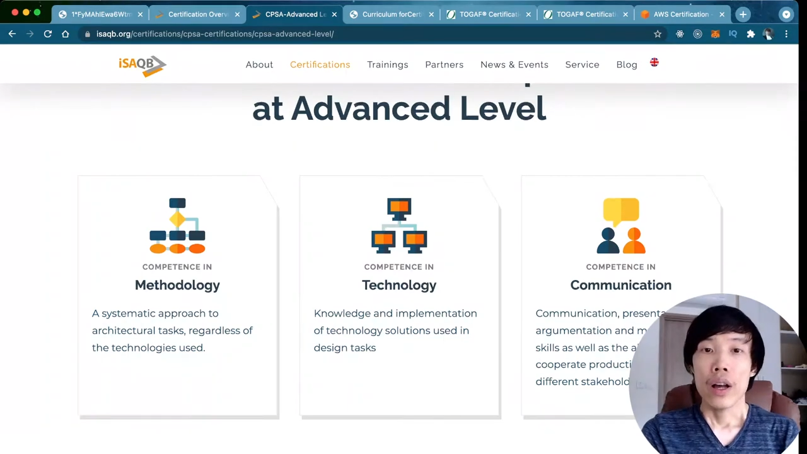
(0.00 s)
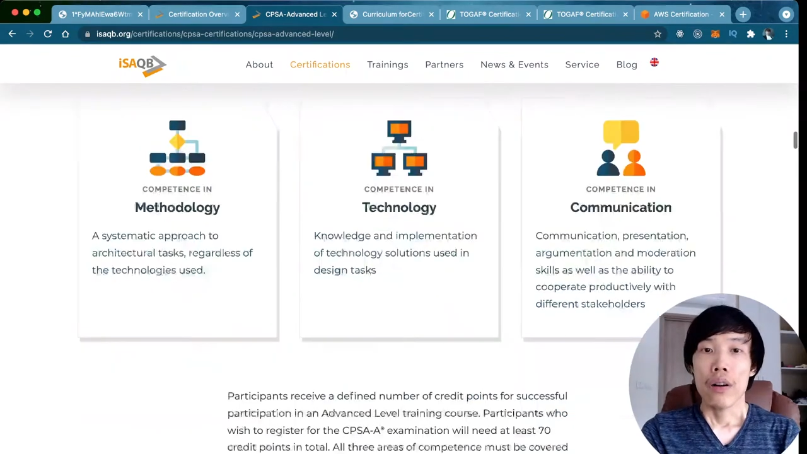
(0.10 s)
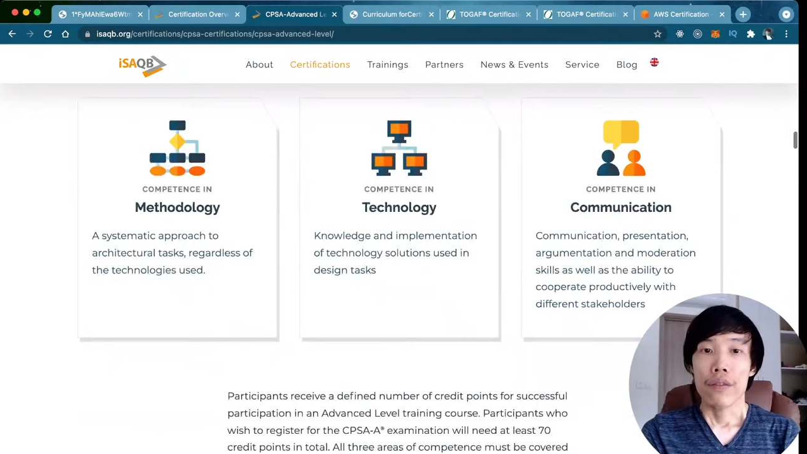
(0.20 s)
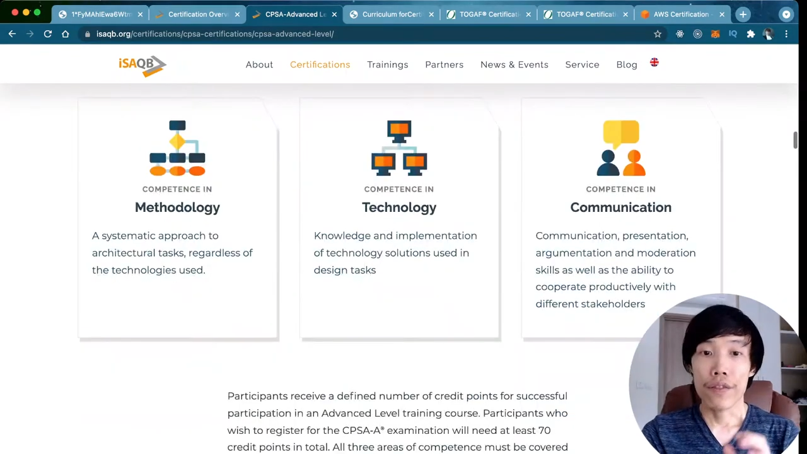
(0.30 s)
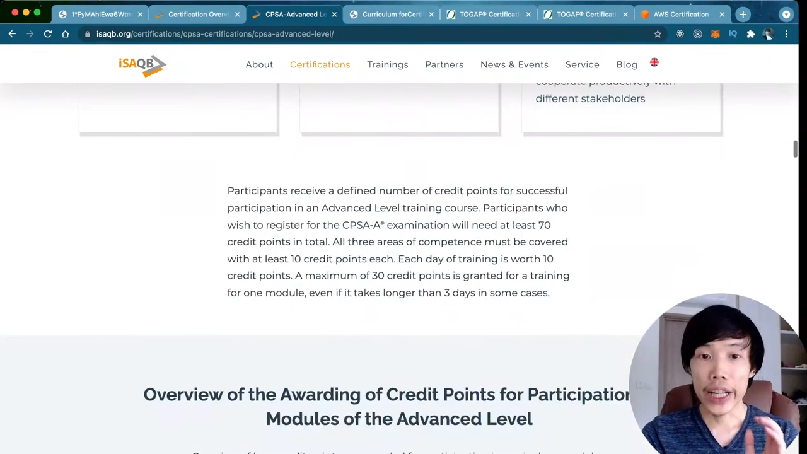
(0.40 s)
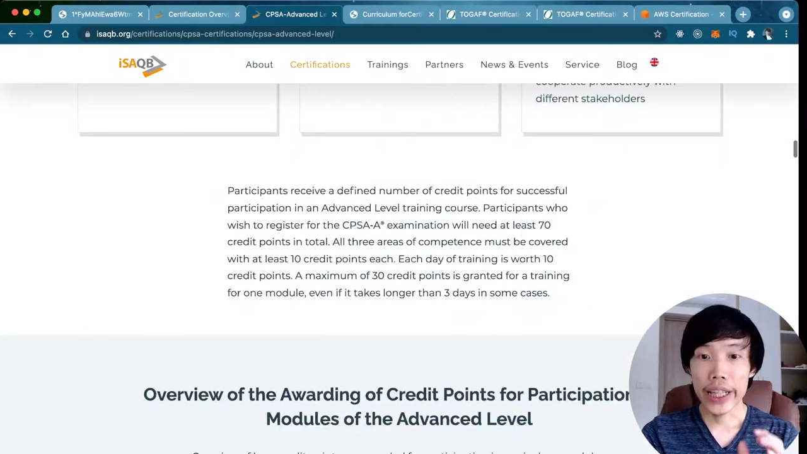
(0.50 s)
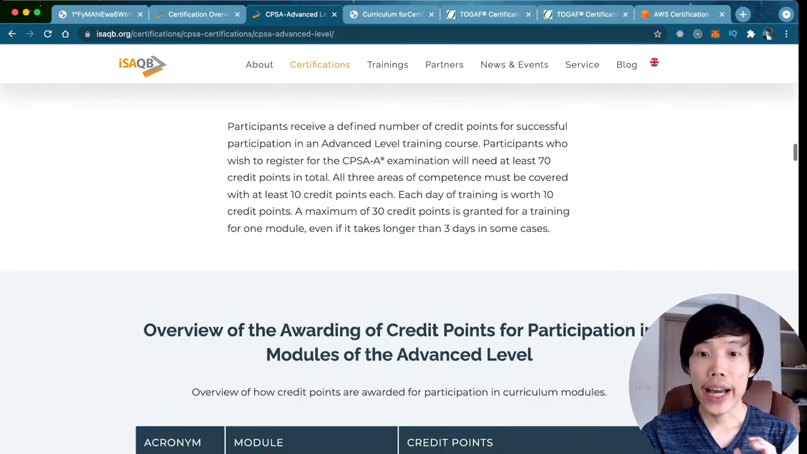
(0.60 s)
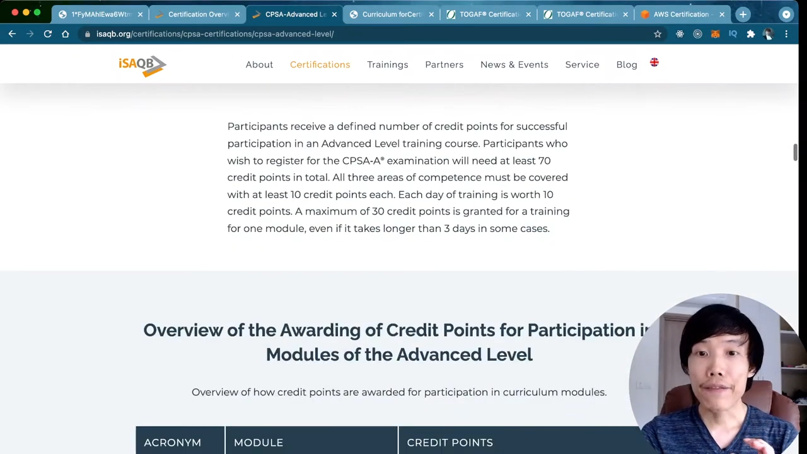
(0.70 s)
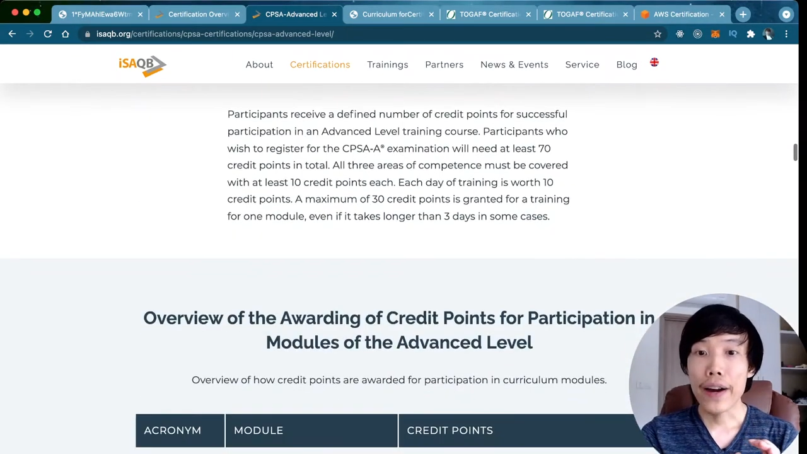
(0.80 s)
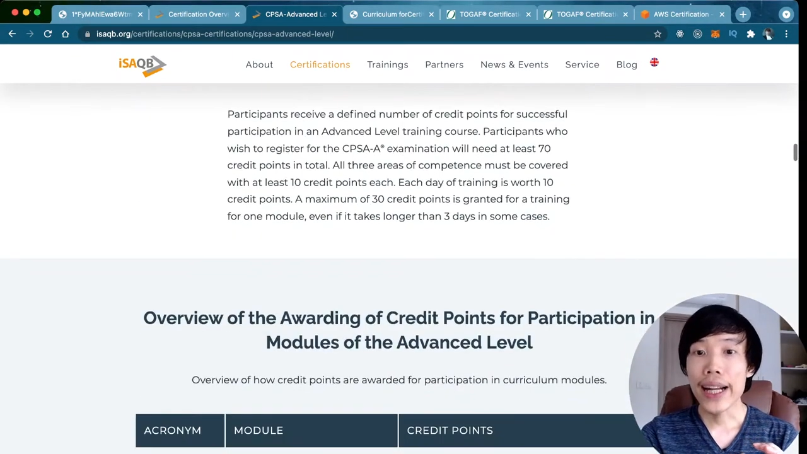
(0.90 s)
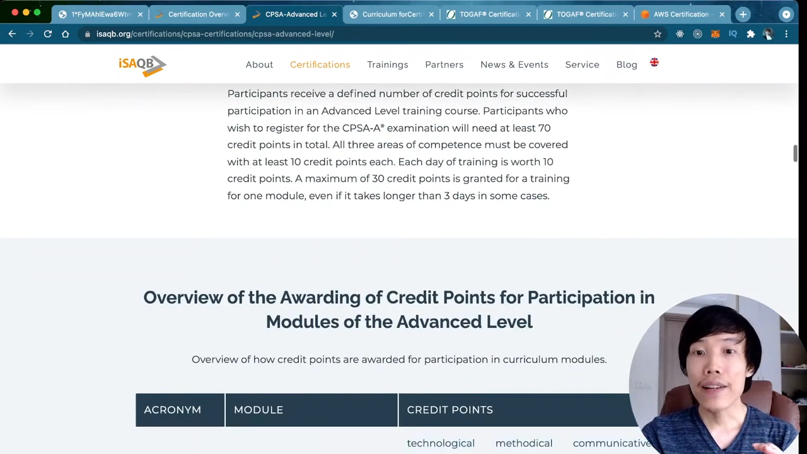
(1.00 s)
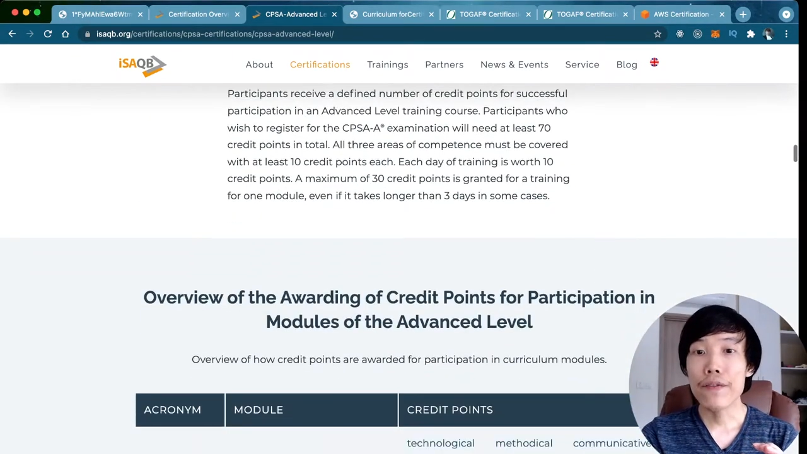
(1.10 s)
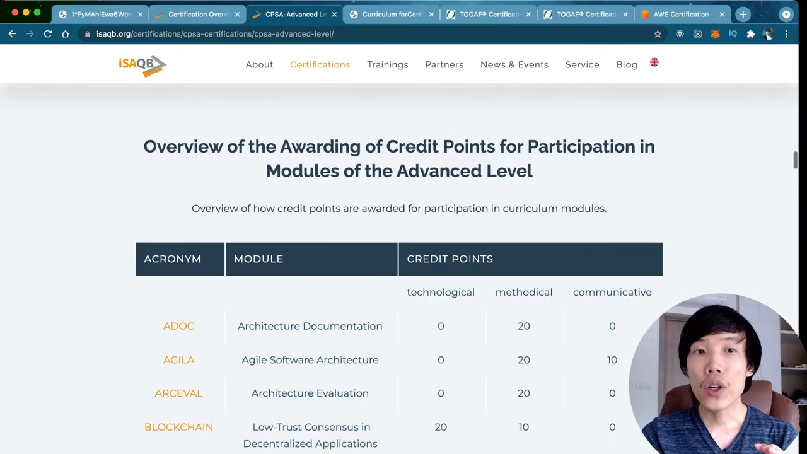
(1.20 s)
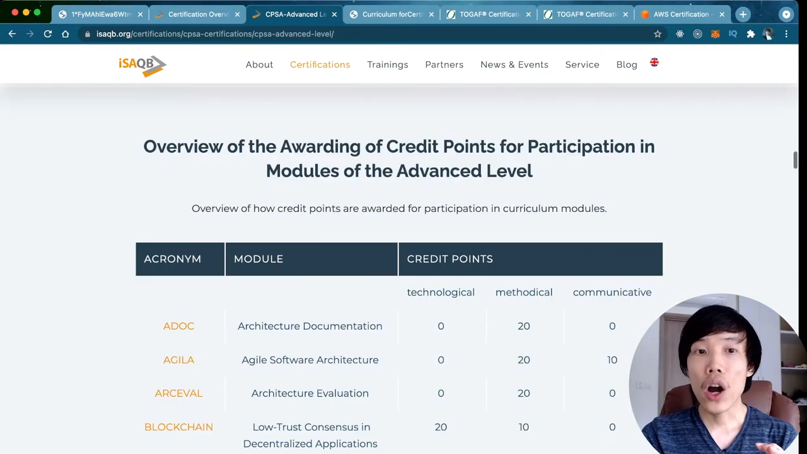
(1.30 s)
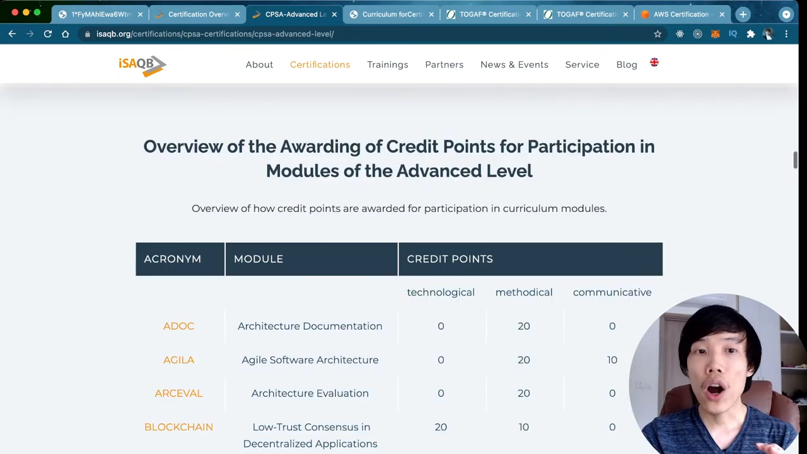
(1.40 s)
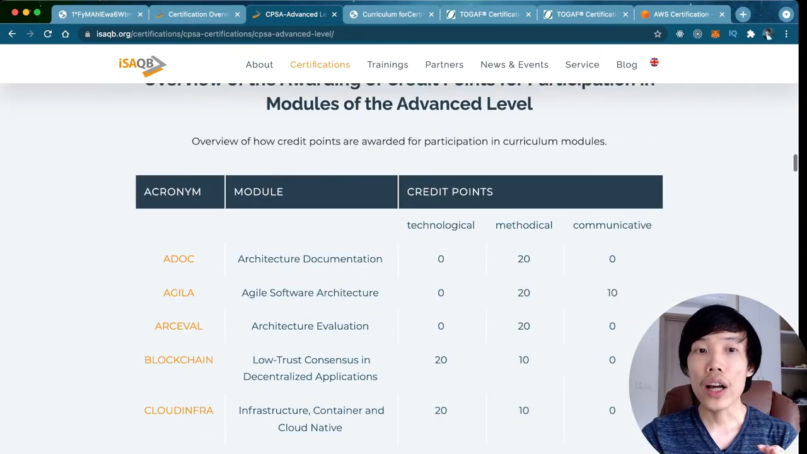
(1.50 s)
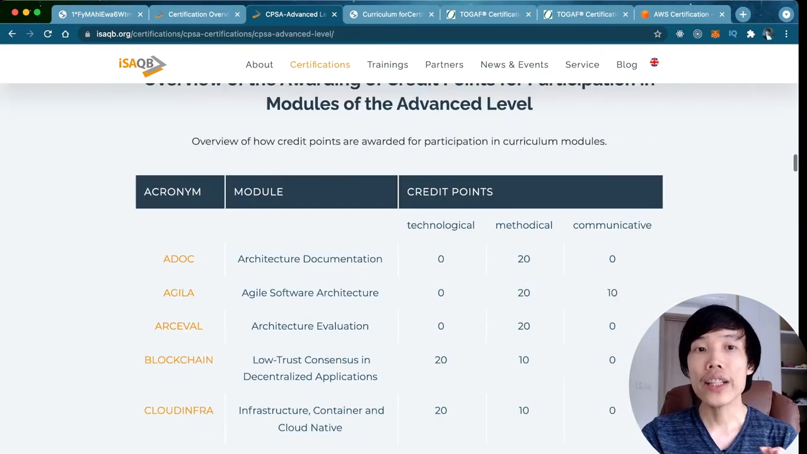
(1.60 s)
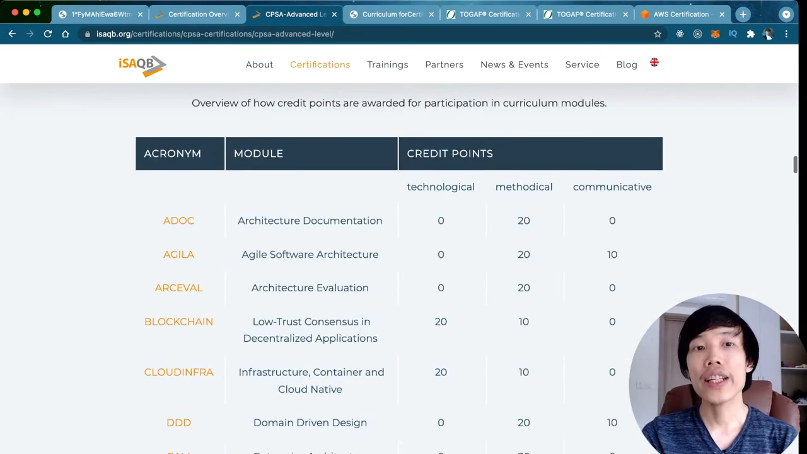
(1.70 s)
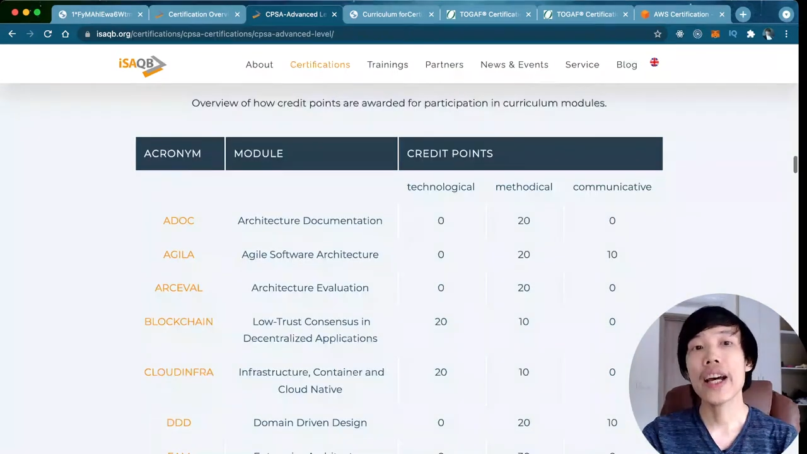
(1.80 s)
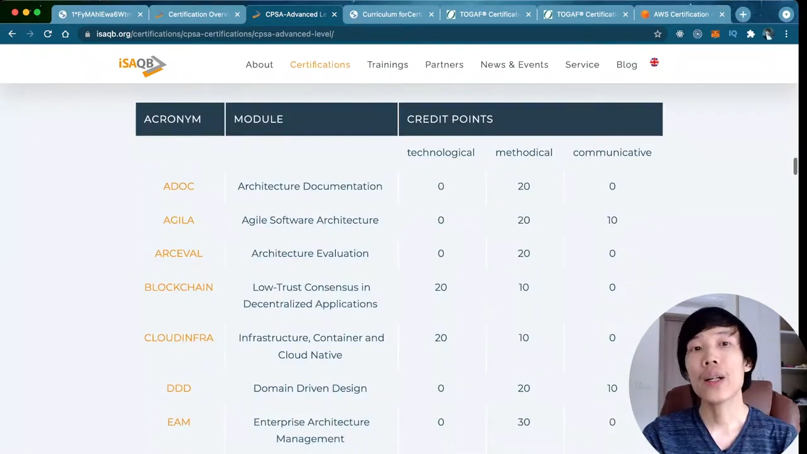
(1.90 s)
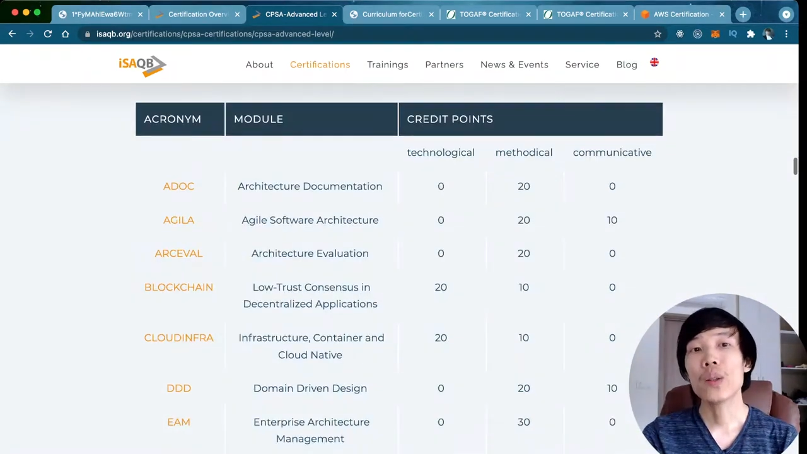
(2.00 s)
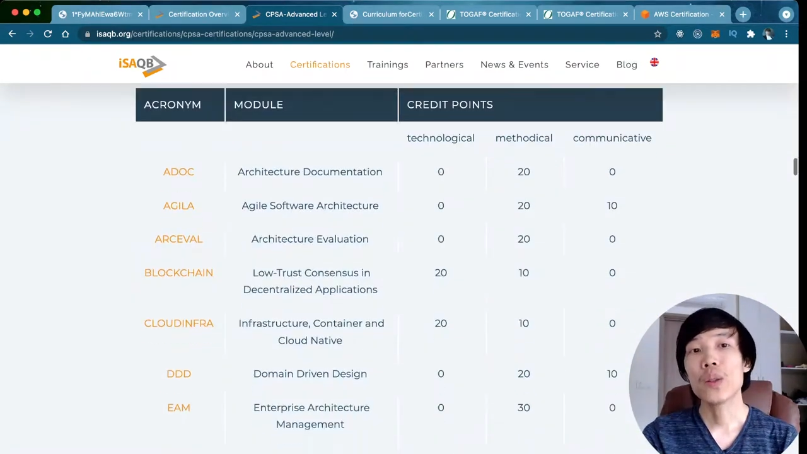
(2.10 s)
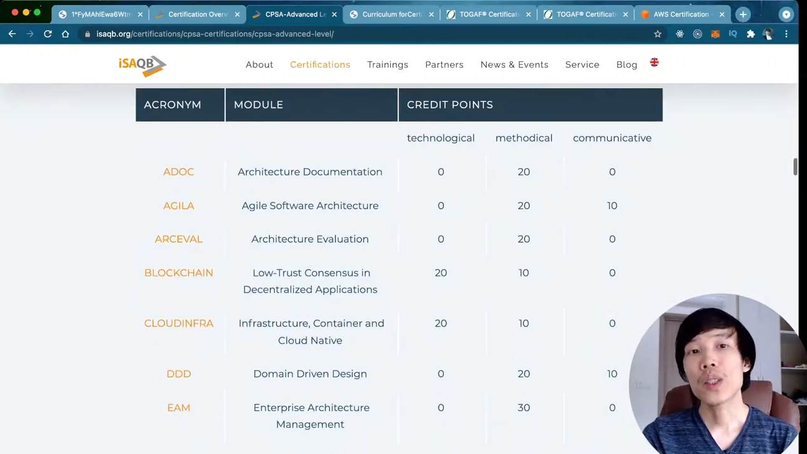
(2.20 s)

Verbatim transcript: vậy thì advanced level có cái gì nào